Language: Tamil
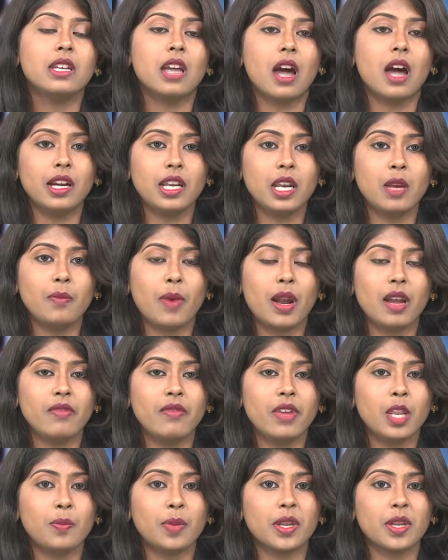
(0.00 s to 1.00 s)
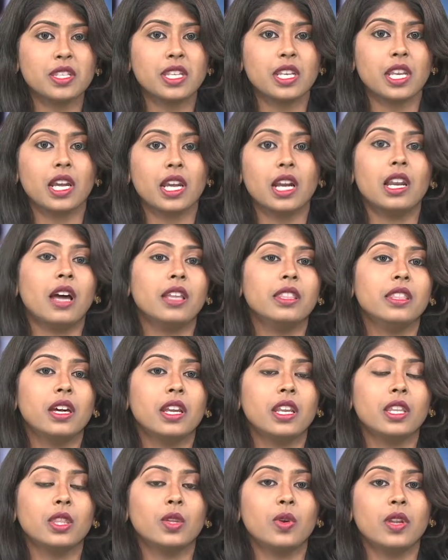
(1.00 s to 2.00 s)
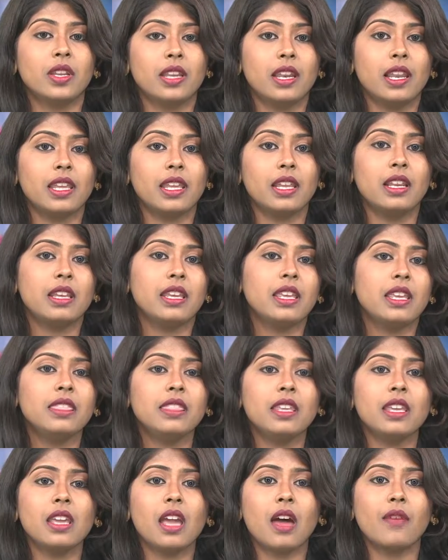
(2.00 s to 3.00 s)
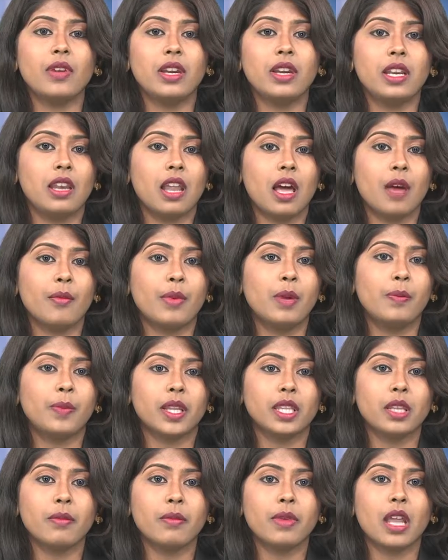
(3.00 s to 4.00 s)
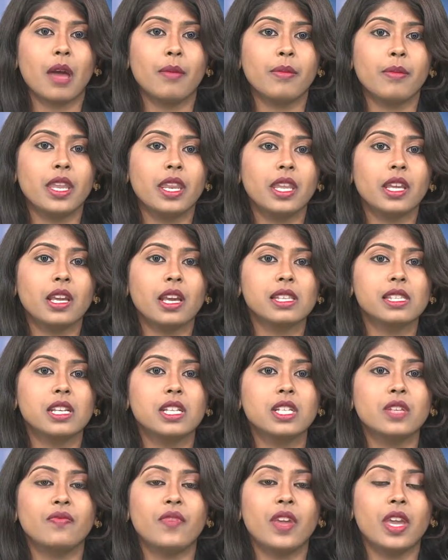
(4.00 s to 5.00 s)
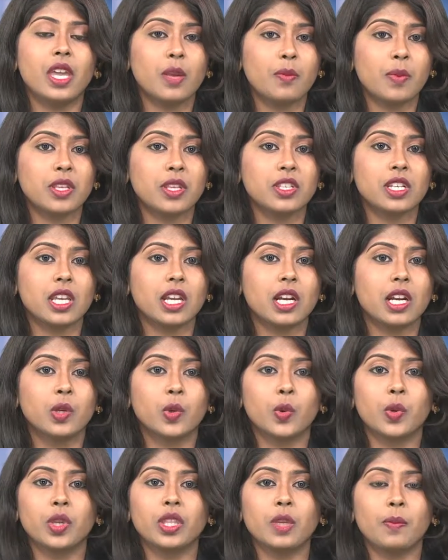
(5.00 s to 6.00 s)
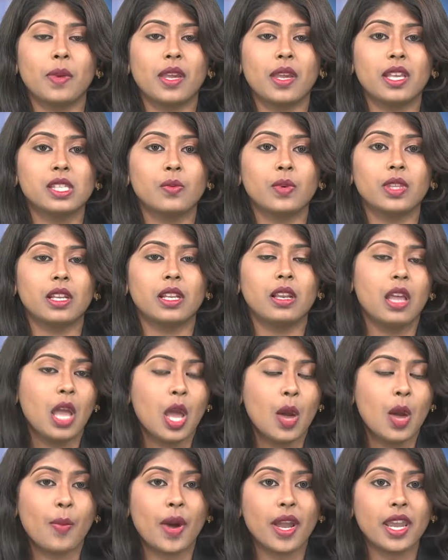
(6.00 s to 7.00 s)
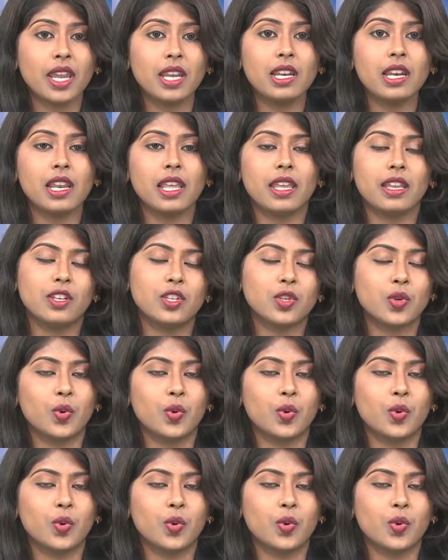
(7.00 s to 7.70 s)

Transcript: நாட்டில் பல்வேறு பிரச்சனைகள் அதிகரித்துள்ள நிலையில் இந்தியாவில் இல்லாமல் பிரதமர் அமெரிக்கா சென்று வேறு பிரச்சனைகள் குறித்து பேசுவதில் பயனில்லை என்று